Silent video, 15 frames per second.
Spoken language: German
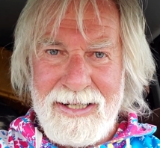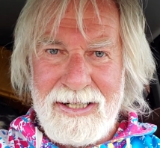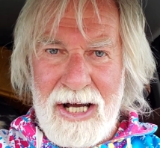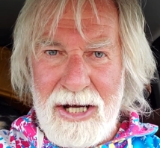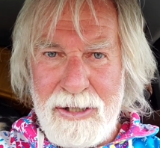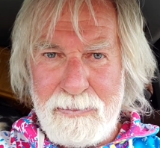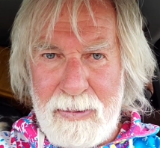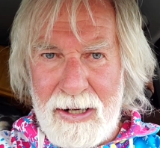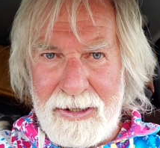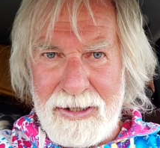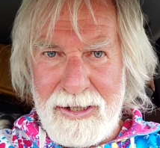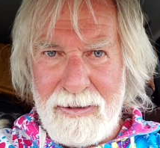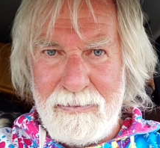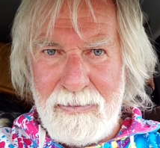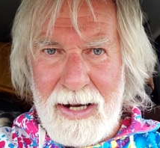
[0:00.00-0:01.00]

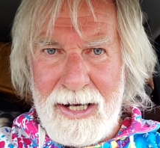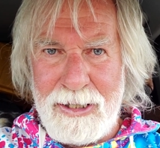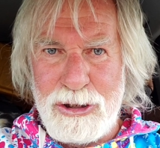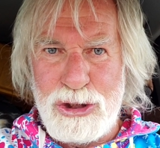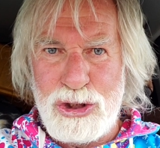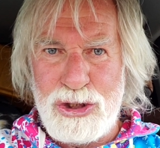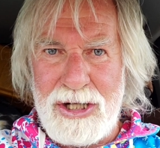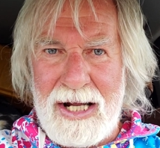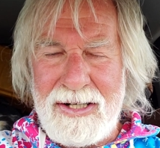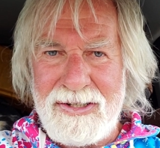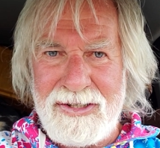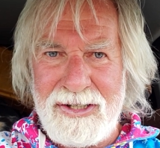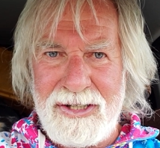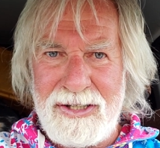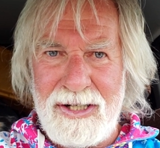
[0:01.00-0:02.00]
Kitebucky, mein
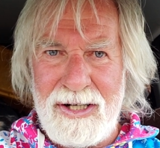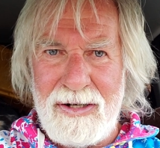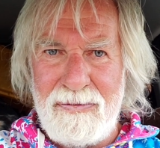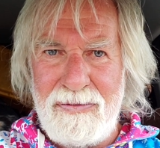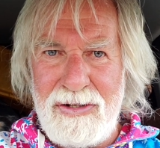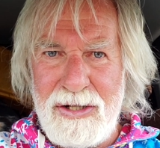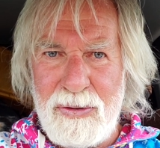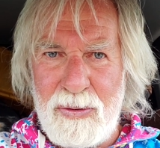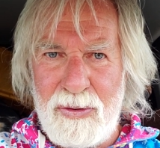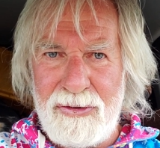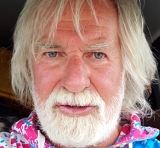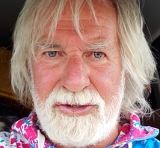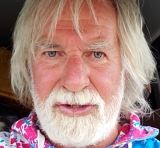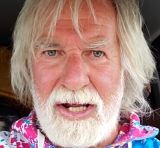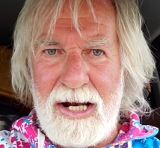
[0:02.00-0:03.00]
Strandsegler
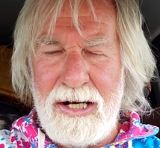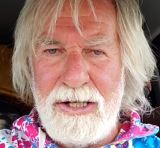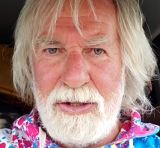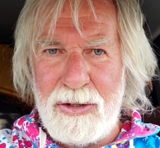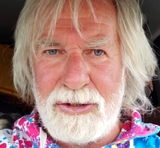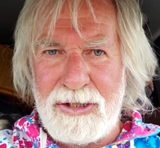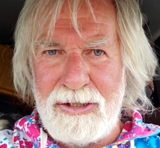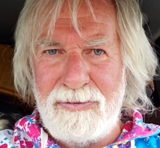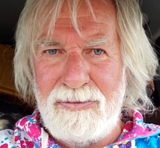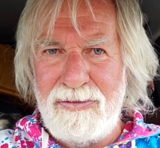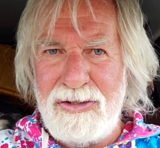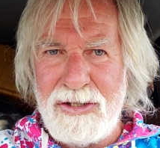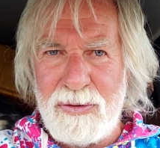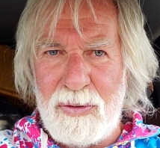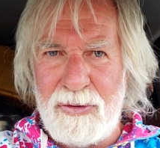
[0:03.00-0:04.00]
Virus, LJ
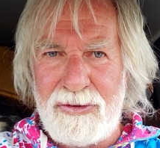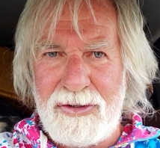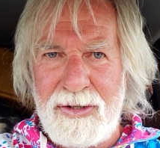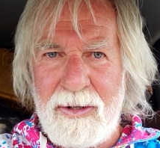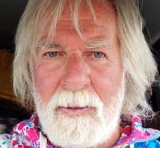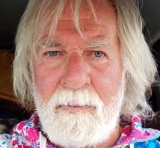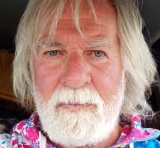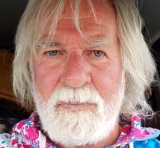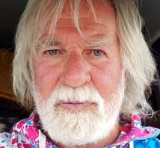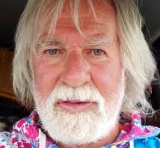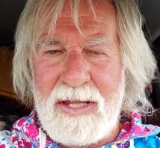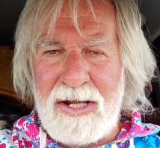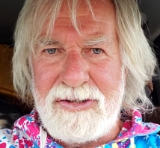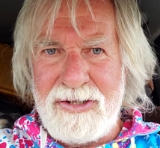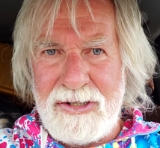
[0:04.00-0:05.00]
Virus,
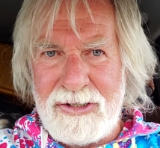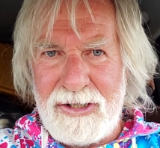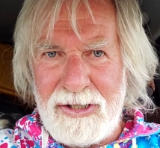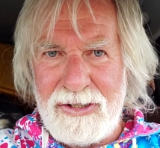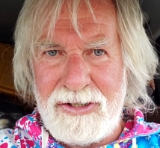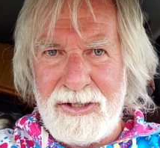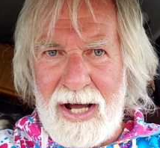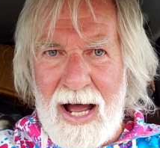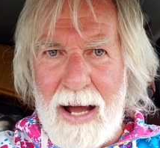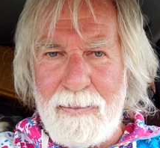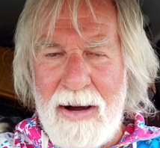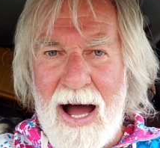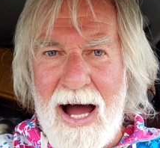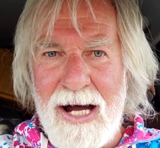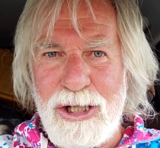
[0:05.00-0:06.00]
tatsächlich
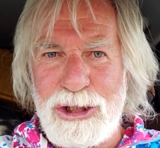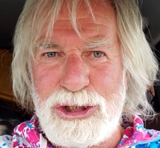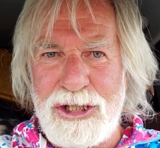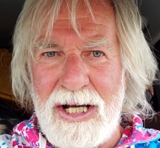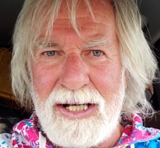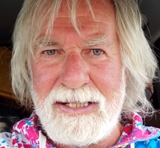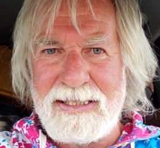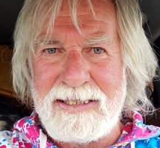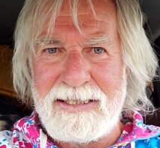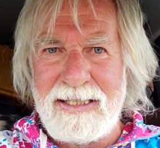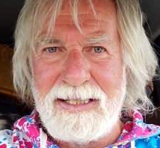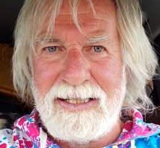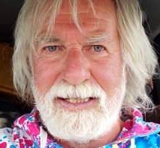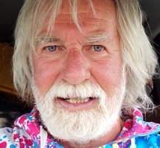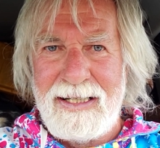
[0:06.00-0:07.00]
am Arsch. Er ist
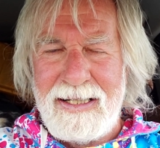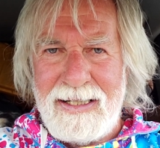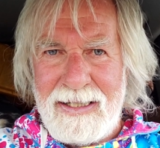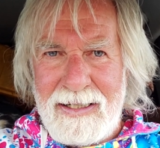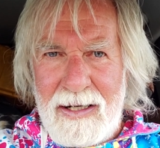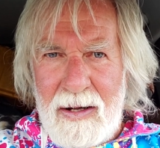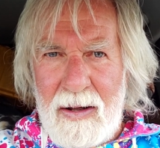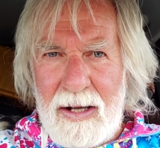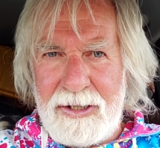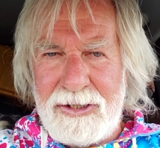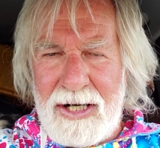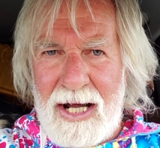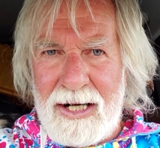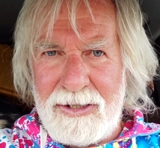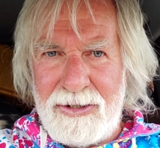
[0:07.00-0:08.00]
äh, ein
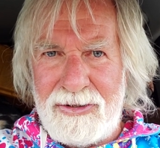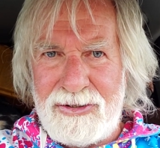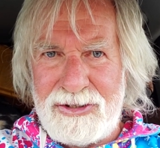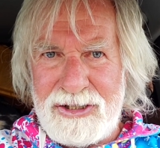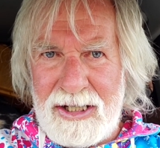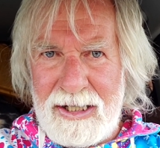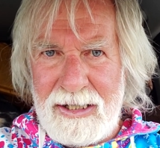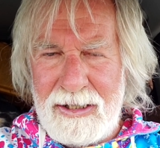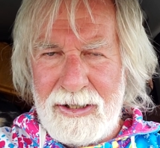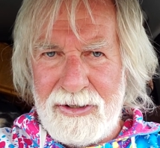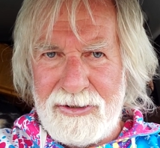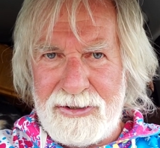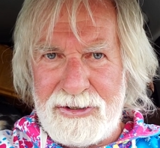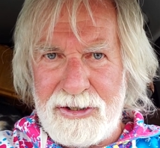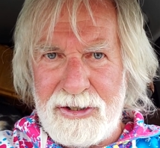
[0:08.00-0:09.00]
tragendes Teil
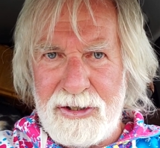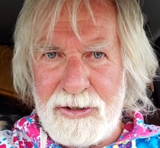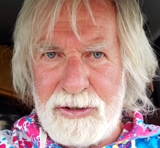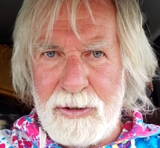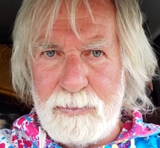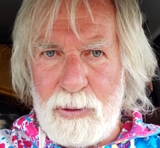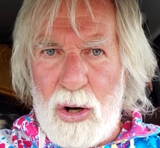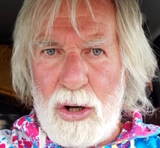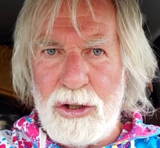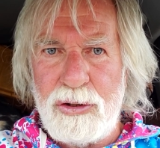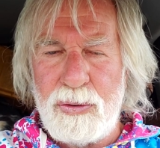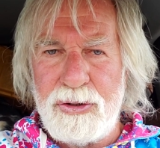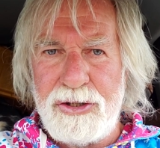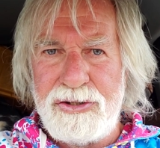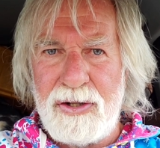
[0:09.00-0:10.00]
ist äh, gebrochen
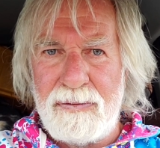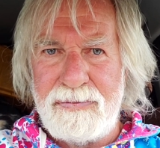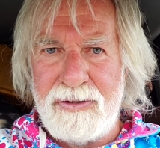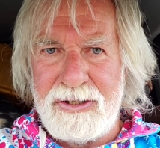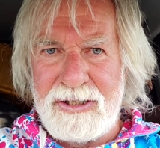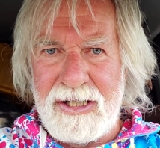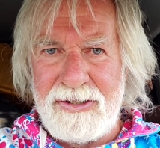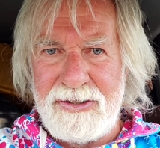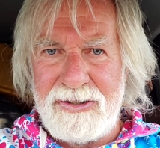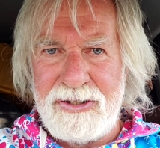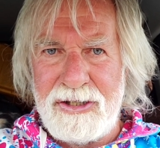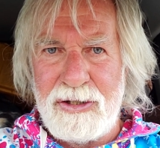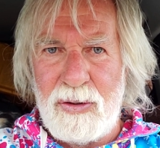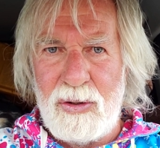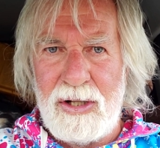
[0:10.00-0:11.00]
und ich hoffe, dass ich
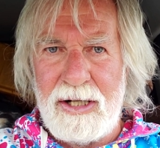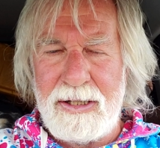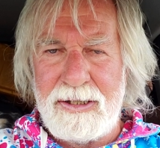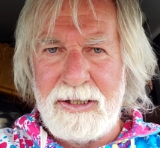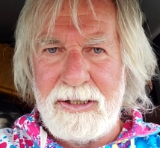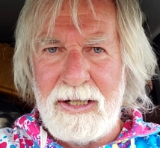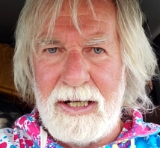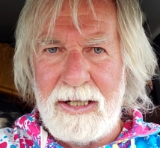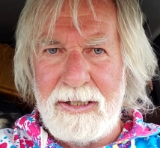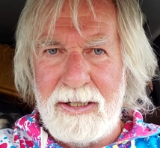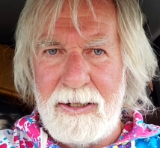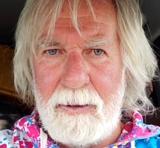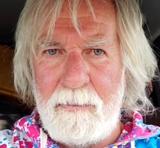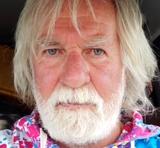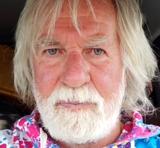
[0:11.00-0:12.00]
in Holland in
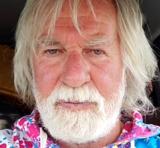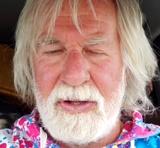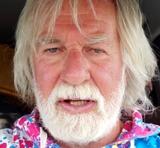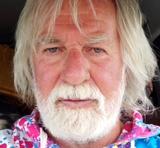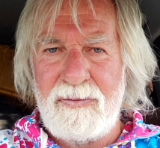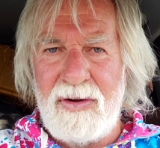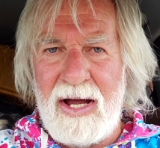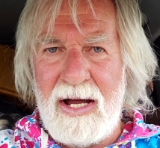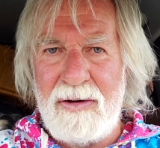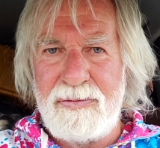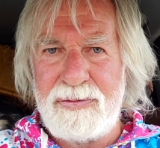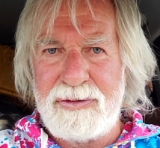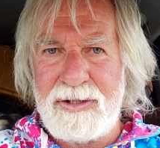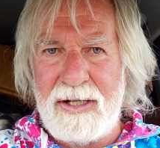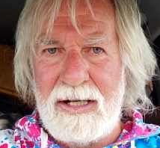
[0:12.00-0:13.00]
einer
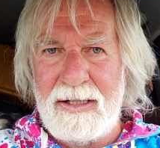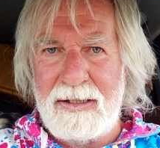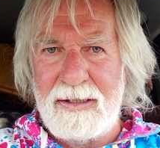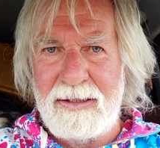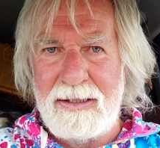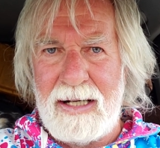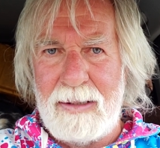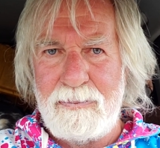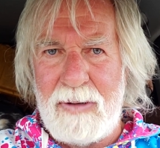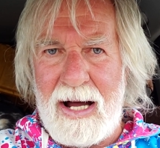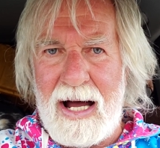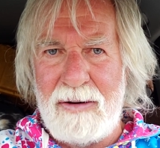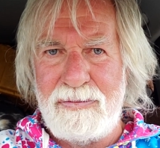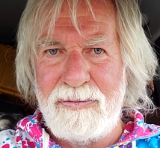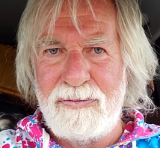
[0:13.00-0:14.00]
Werft äh, am
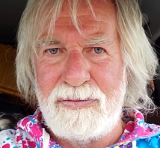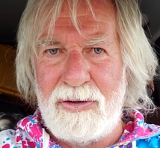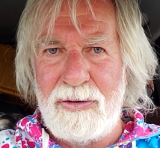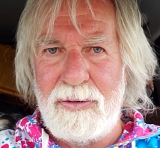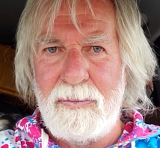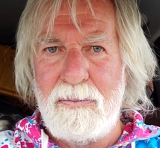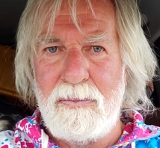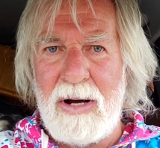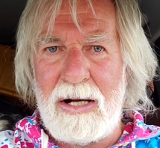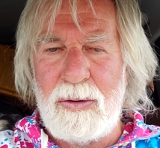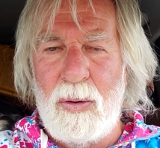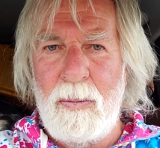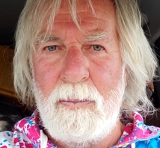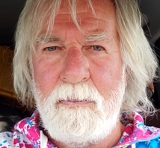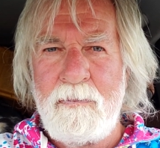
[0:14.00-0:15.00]
Hafen von
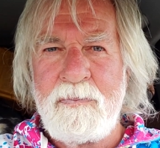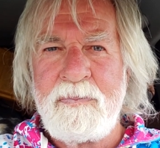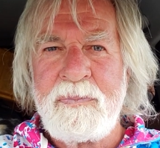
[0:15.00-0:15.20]
Makum